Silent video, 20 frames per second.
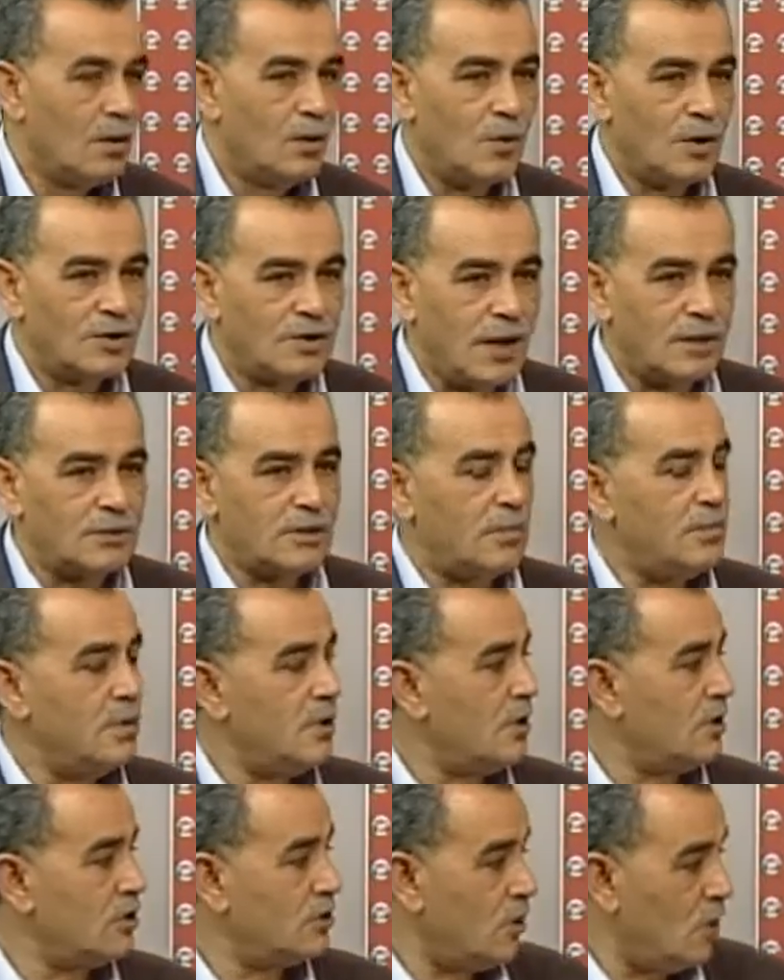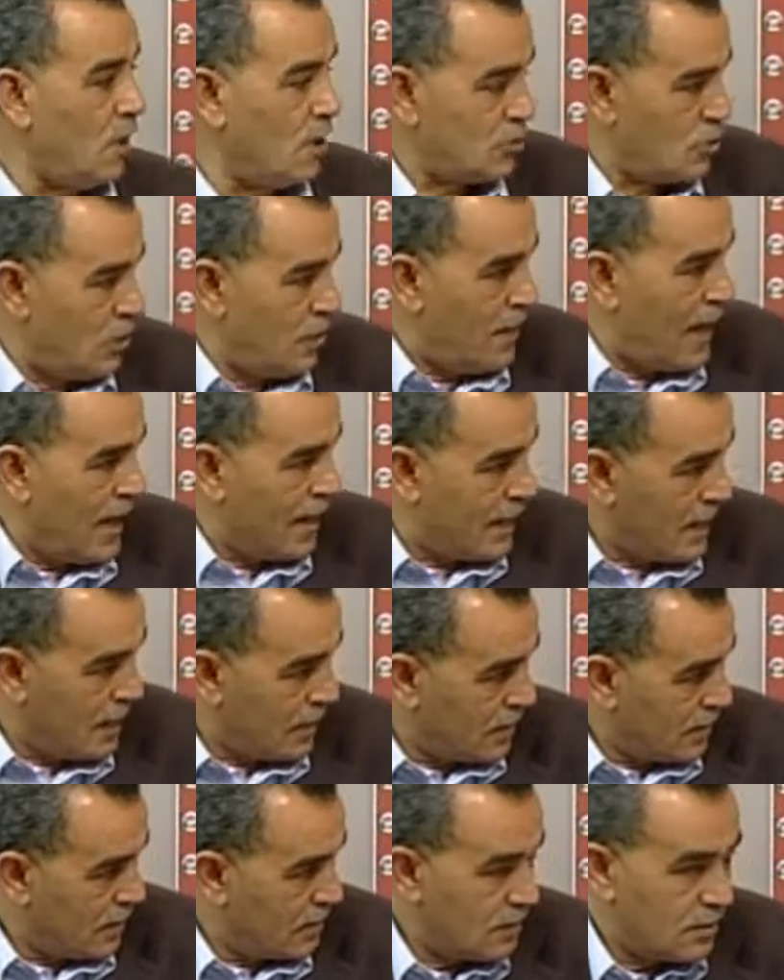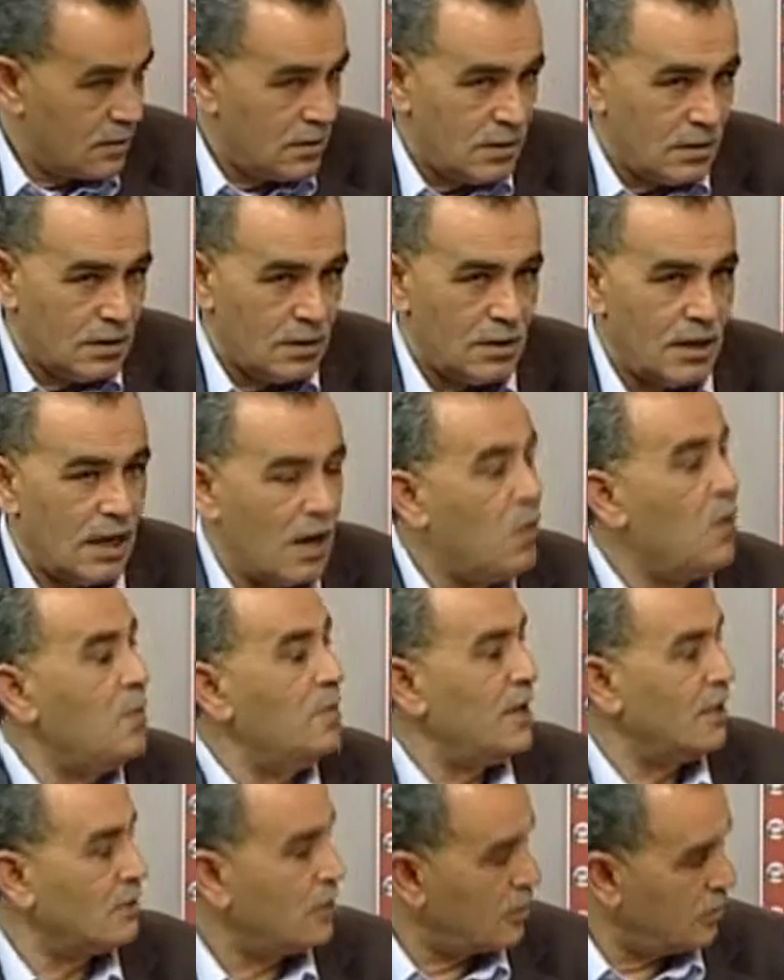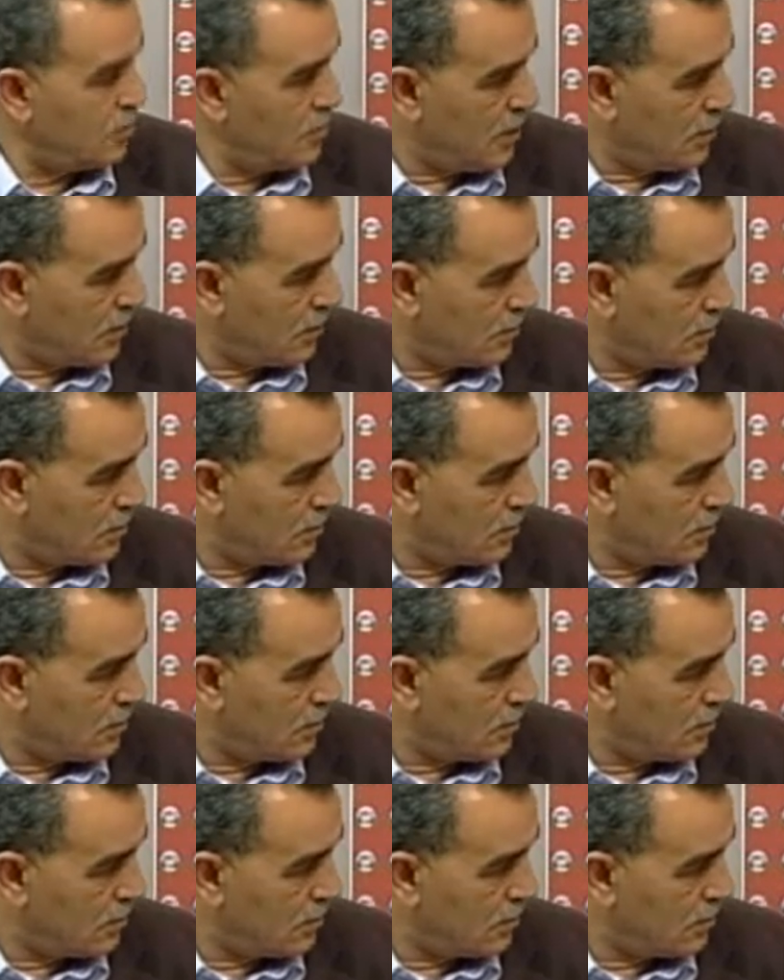وتعتبر التواصل معنا كنوع من التطبيع